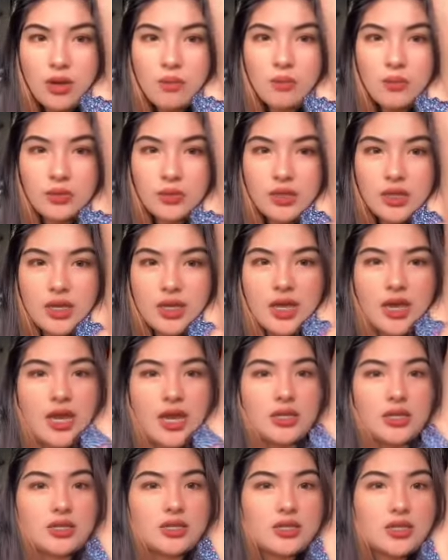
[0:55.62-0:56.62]

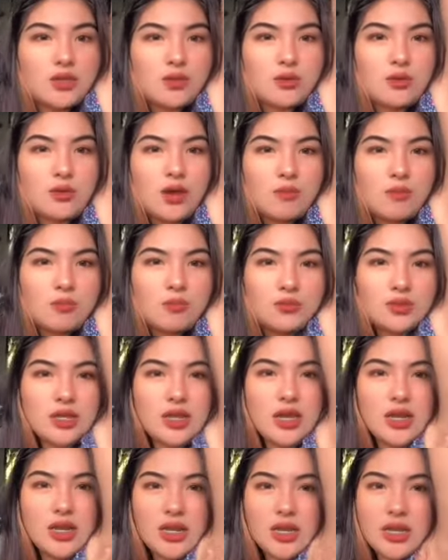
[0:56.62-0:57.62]
kaputian, hindi ho
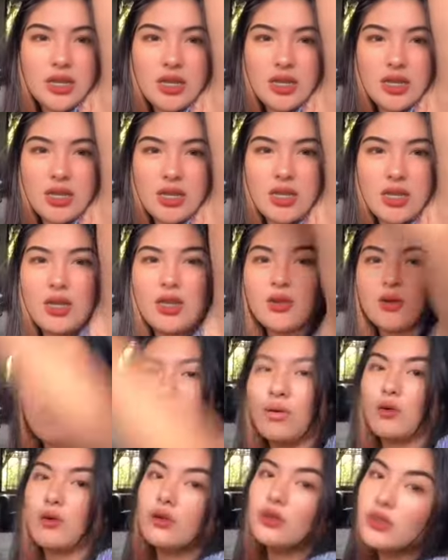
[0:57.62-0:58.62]
kaputian ang kilikili
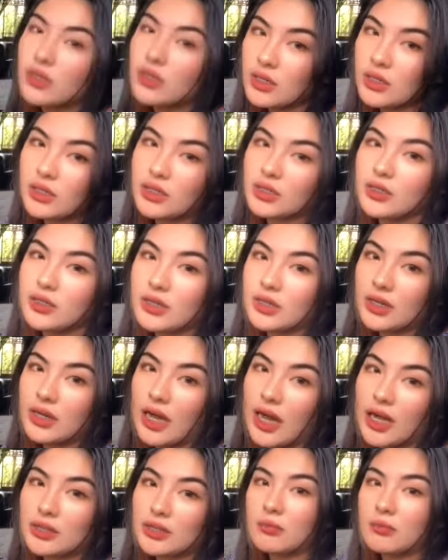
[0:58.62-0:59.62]
ko.
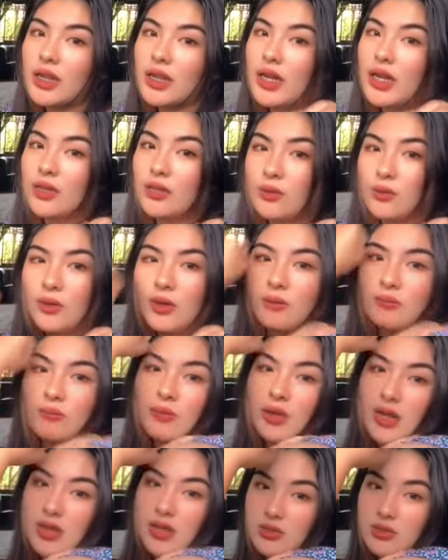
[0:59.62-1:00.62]
At malaki ho ang
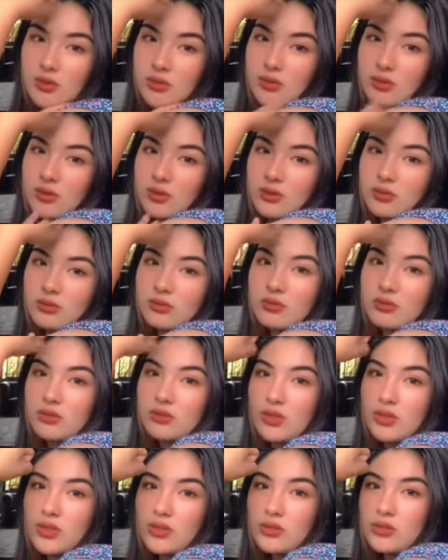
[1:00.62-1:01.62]
braso ko. Gusto
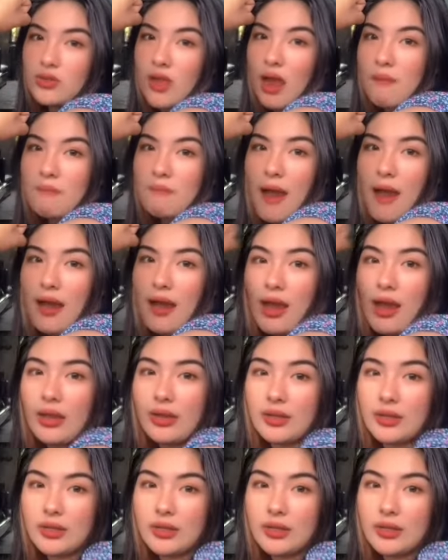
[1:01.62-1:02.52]
ninyo sapakan.